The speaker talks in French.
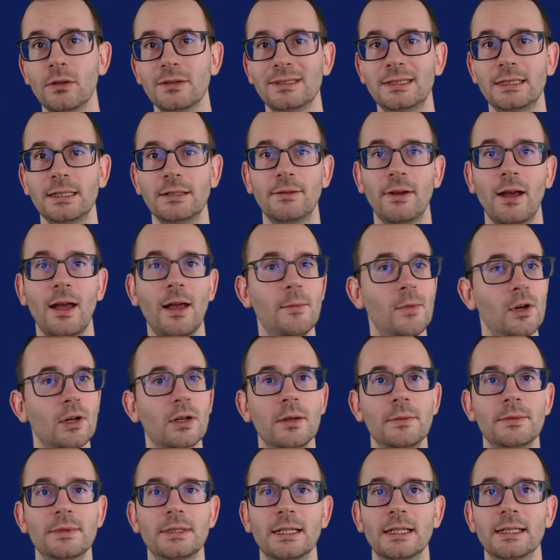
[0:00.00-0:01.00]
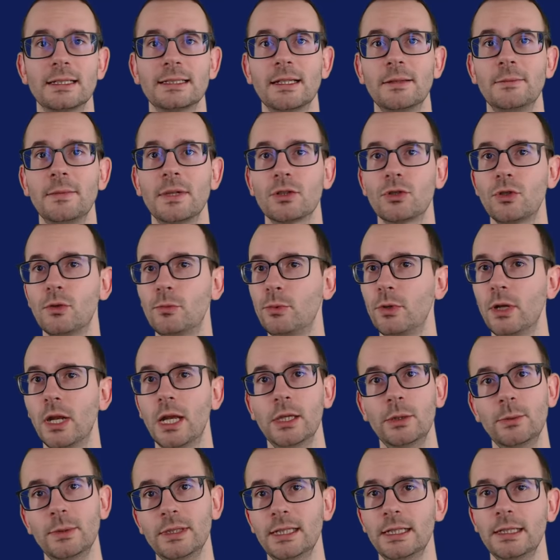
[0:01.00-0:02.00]
c'est vraiment comme ça que ça marche depuis la
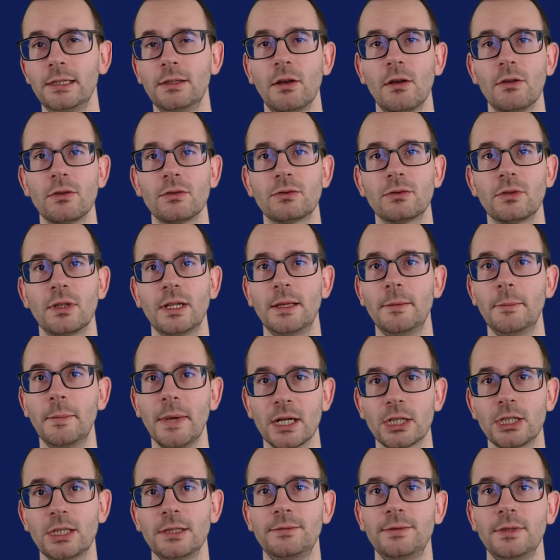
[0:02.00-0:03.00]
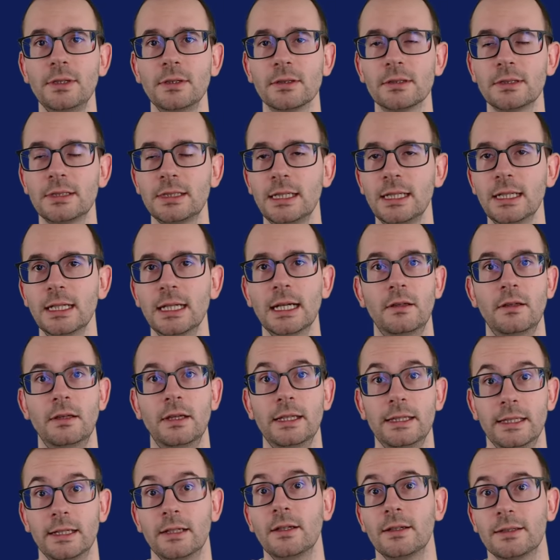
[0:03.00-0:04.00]
nuit des temps sur les marchés financiers.
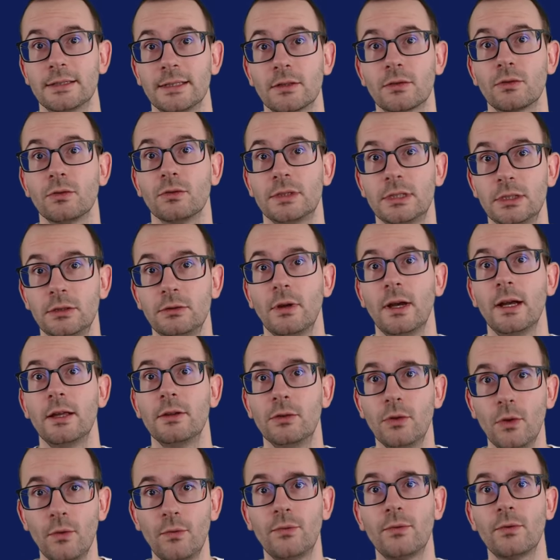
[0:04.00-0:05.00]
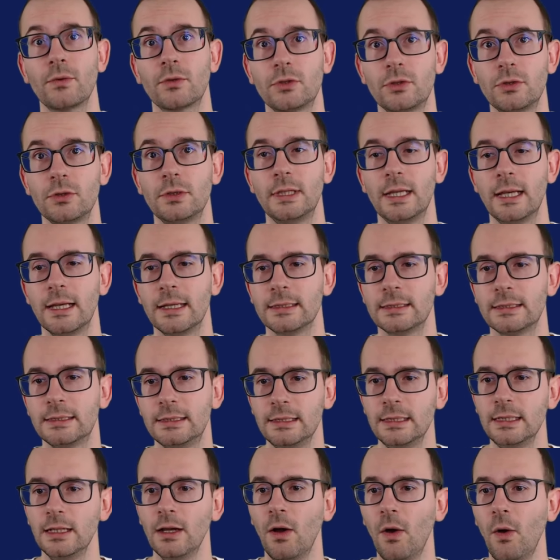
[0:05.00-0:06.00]
Et d'ailleurs, ça continuera de fonctionner
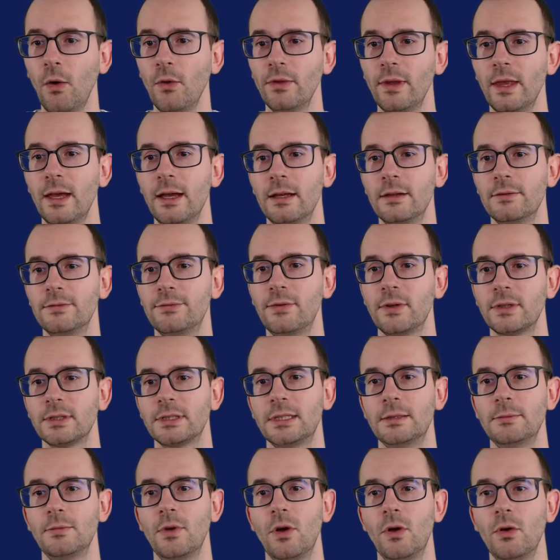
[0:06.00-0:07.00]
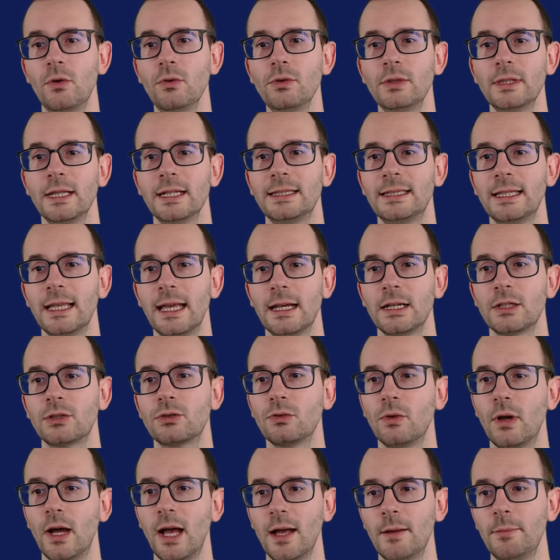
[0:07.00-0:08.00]
ainsi. On a forcément une
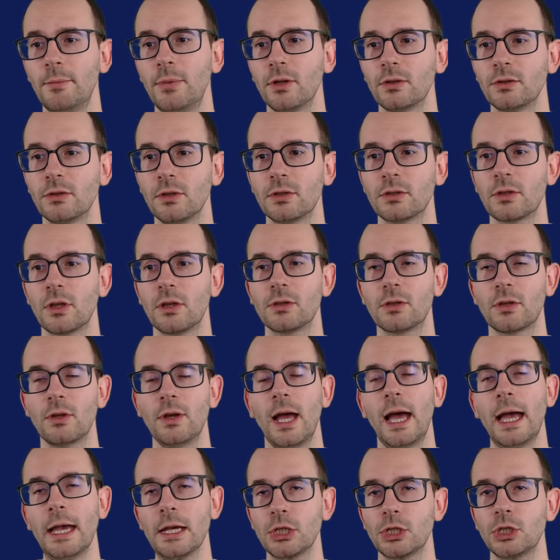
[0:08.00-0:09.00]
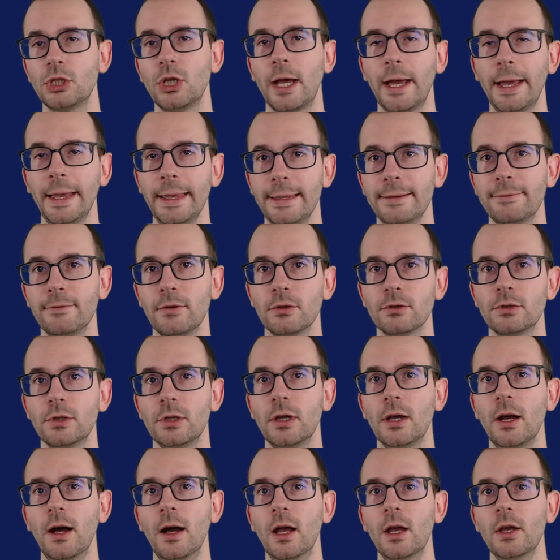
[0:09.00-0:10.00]
interaction importante entre acheteurs et
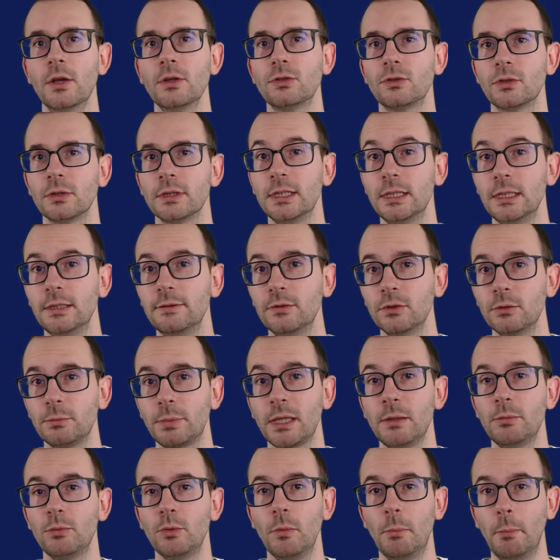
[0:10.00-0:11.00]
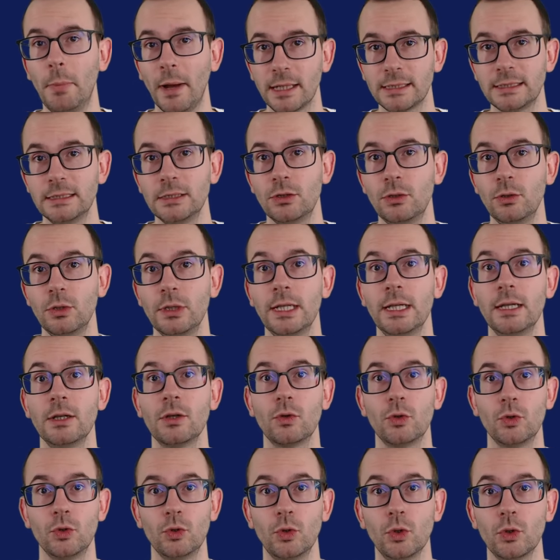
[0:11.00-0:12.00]
vendeurs sur des niveaux de prix plus particuliers
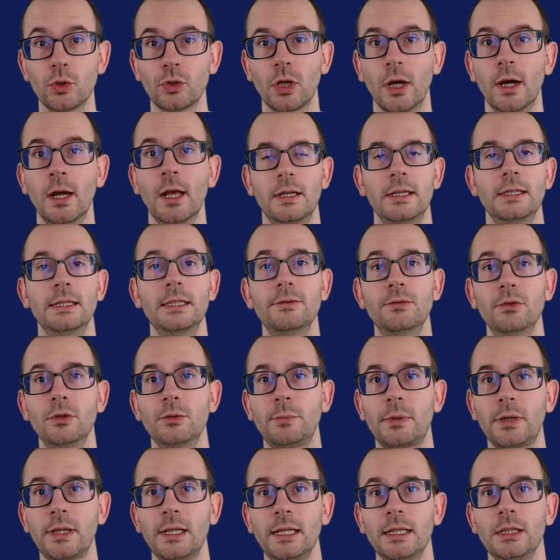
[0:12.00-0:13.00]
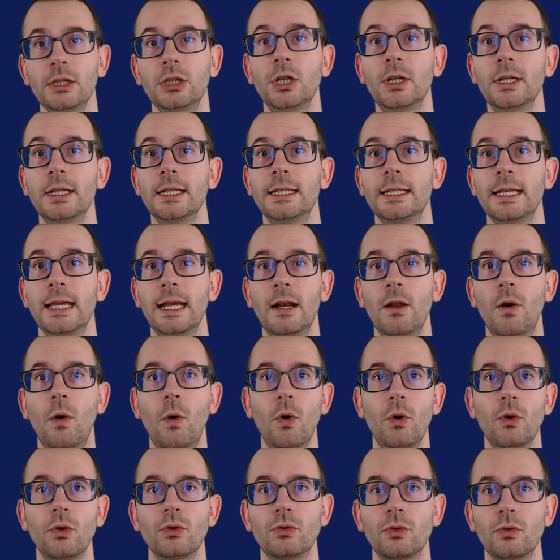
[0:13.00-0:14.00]
que d'autres. Niveaux de prix dans lesquels
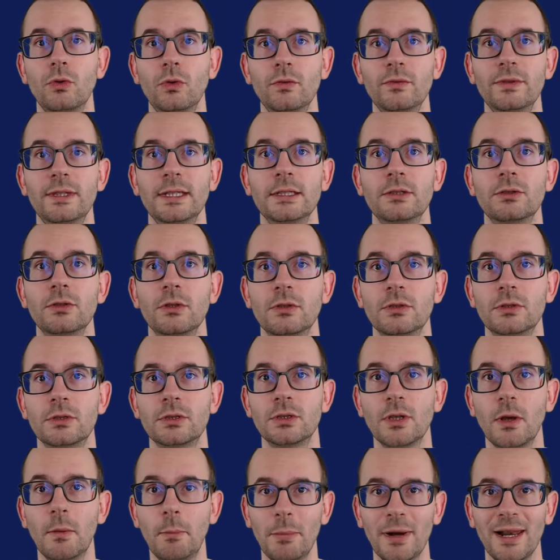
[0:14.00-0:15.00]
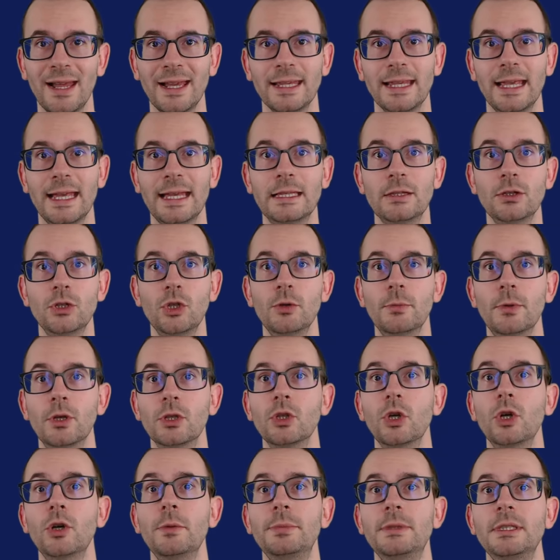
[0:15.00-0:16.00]
on retrouve des zones supply and demand
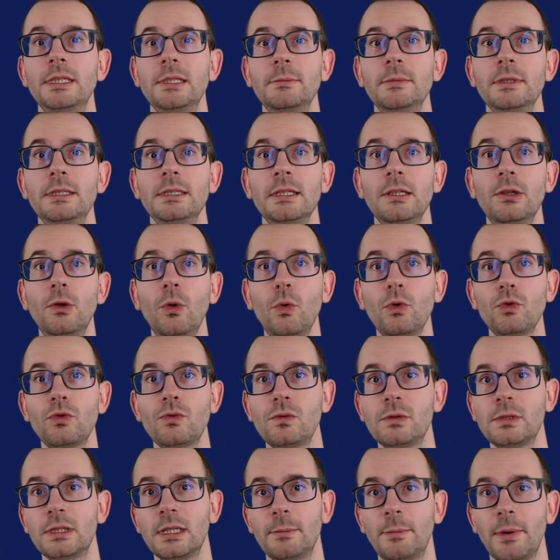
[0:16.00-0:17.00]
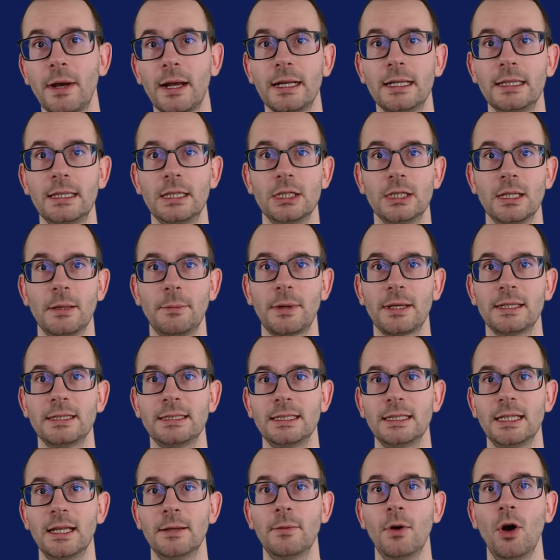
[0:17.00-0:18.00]
optimisées dont je vous ai parlé déjà
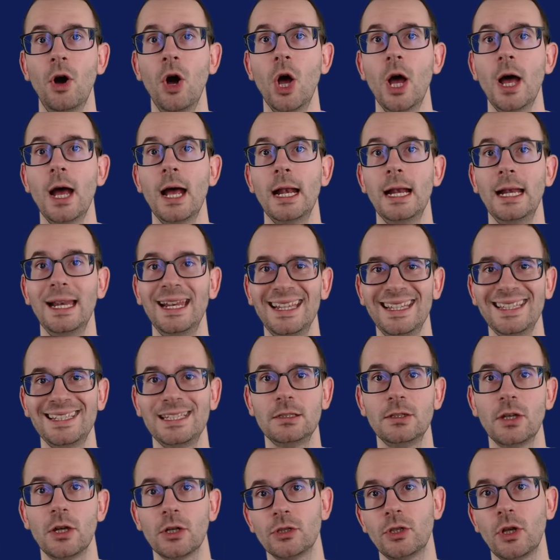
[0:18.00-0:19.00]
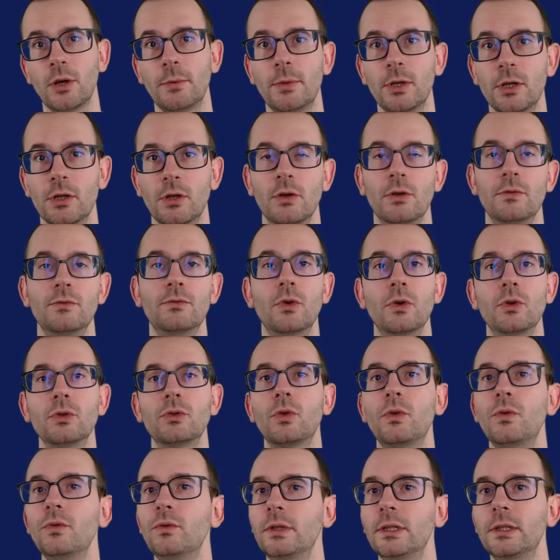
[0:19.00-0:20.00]
précédemment, les order blocks. Vous
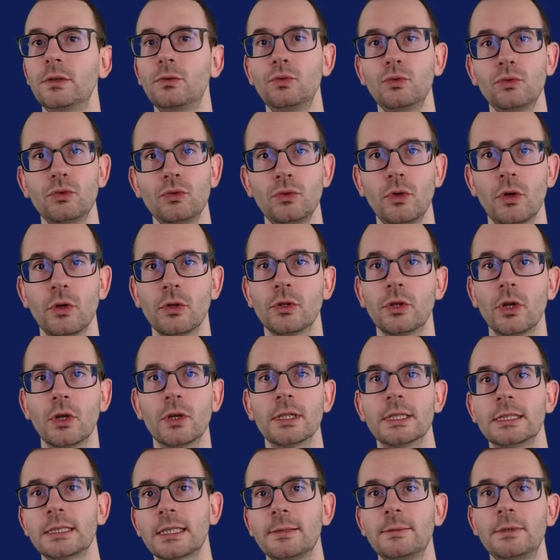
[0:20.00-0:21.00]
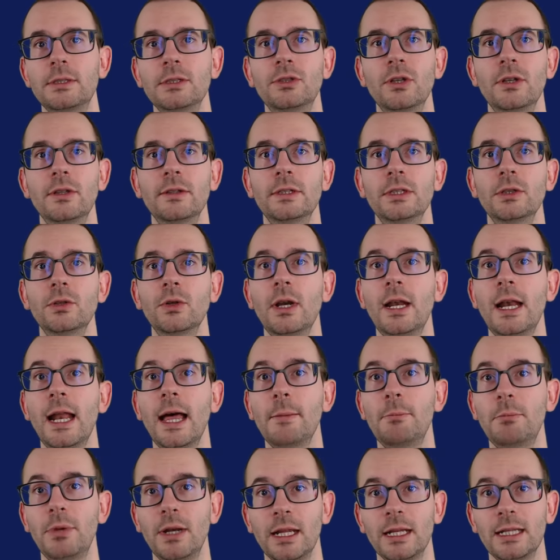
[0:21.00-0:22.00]
retrouverez toujours dans le descriptif de la vidéo la
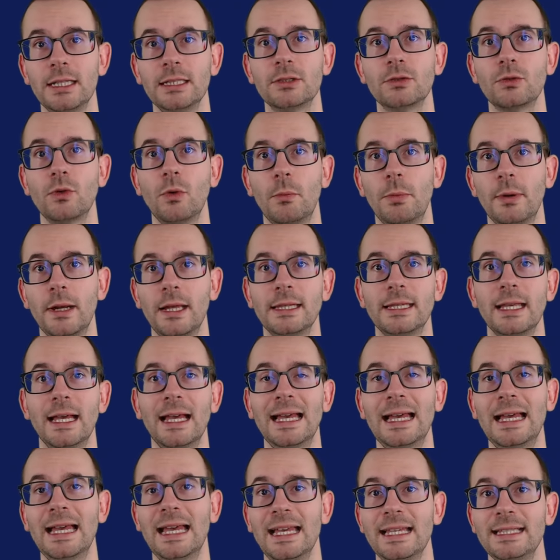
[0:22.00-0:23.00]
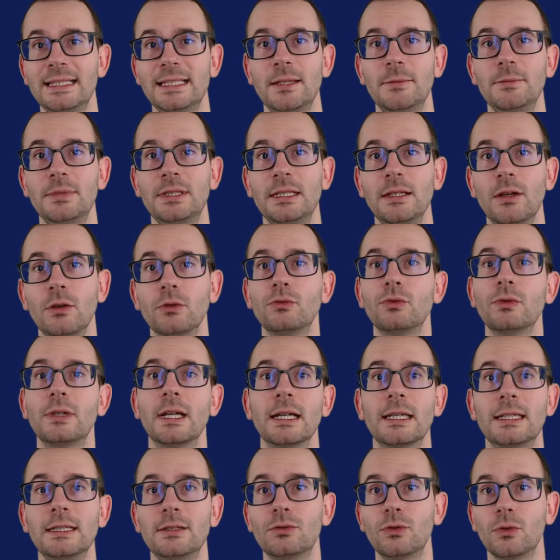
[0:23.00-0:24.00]
playlist complète SMC, en tout cas
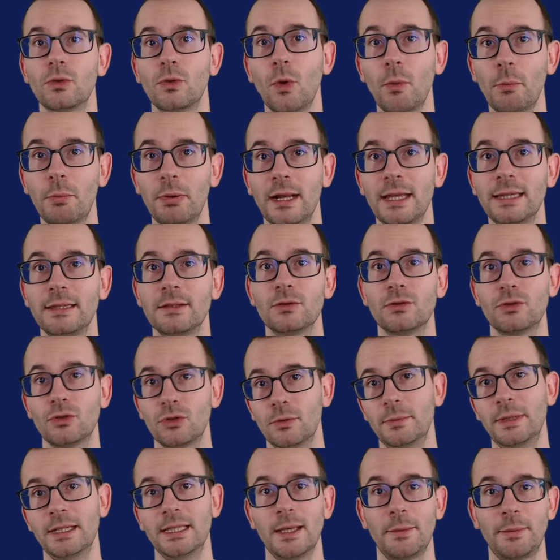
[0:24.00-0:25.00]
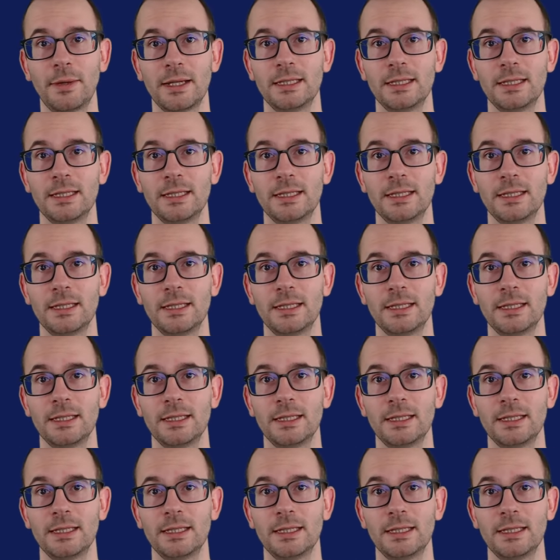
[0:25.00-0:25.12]
qui se complète semaine après